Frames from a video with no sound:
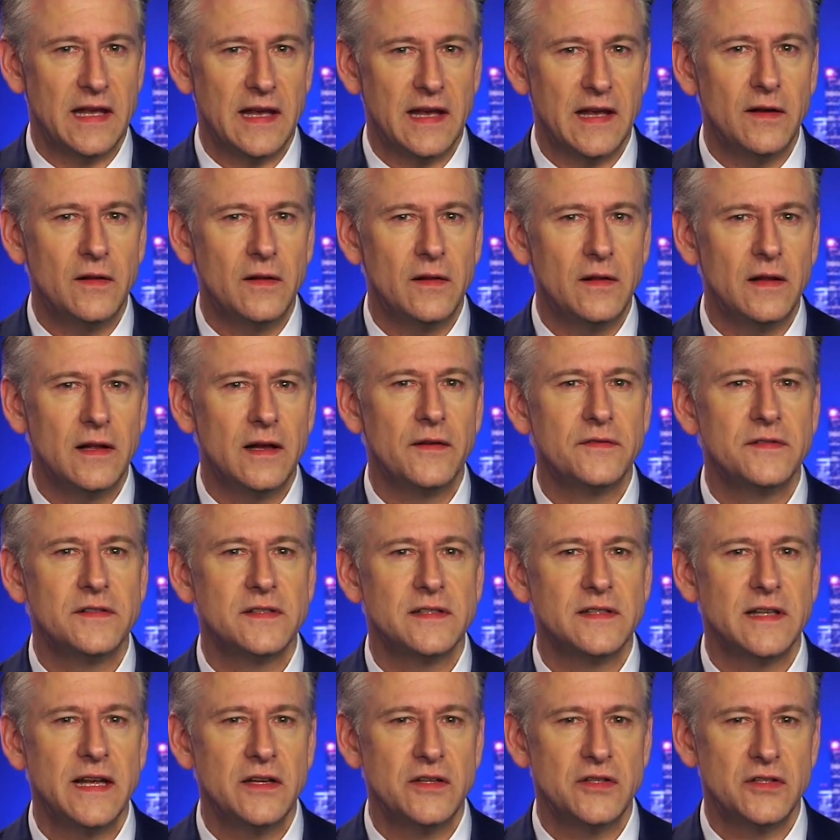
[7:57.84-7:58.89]
quy mô trừng
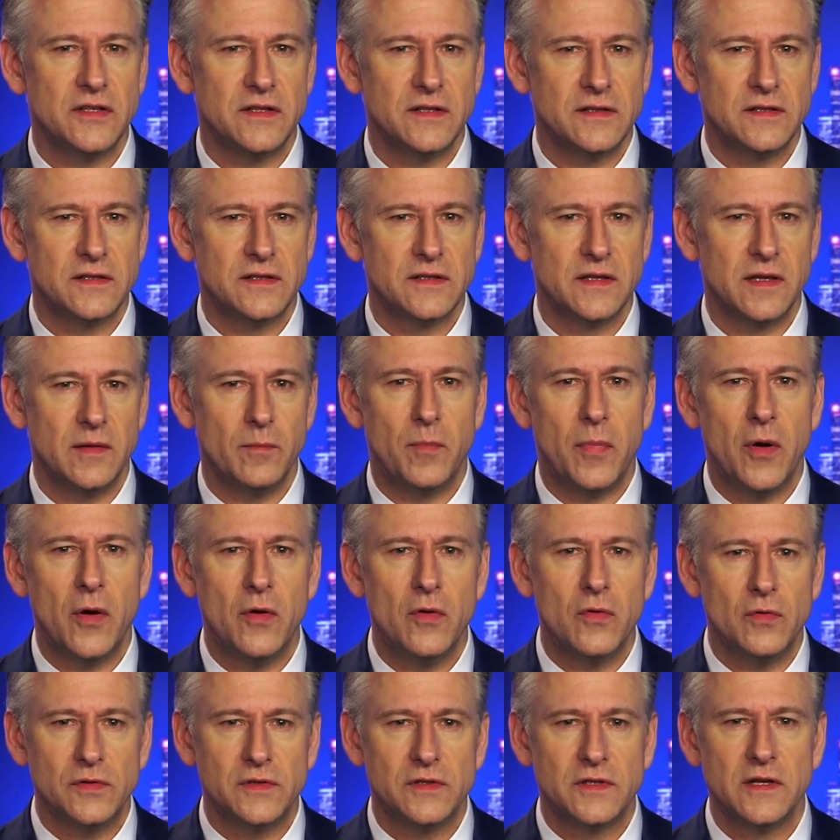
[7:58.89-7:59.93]
phạt áp đặt lên Đảng Cộng
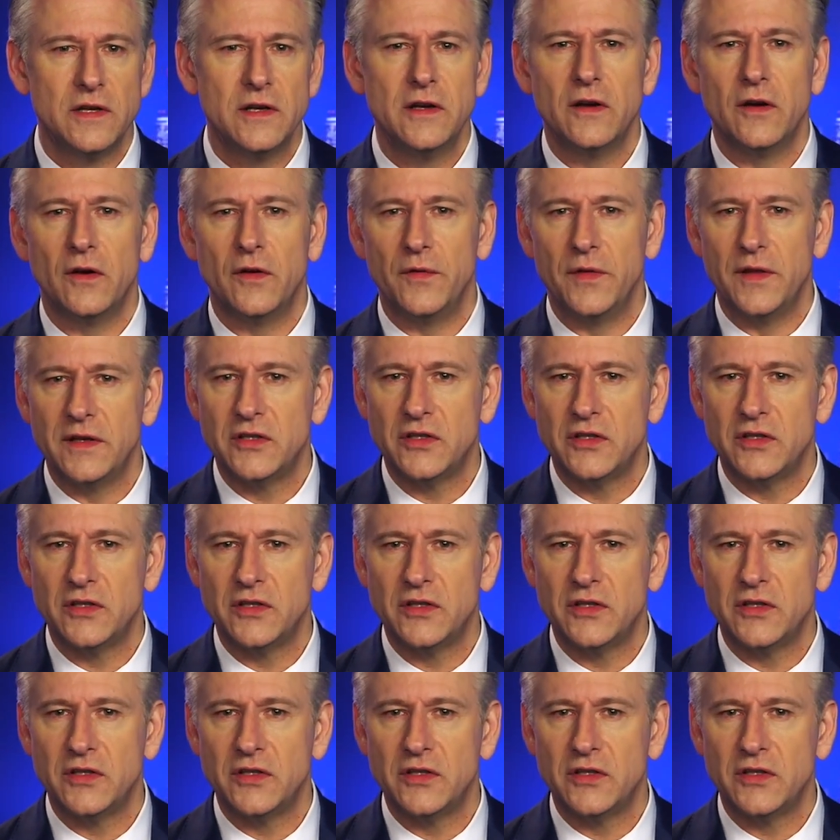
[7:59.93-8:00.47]
sản Trung Quốc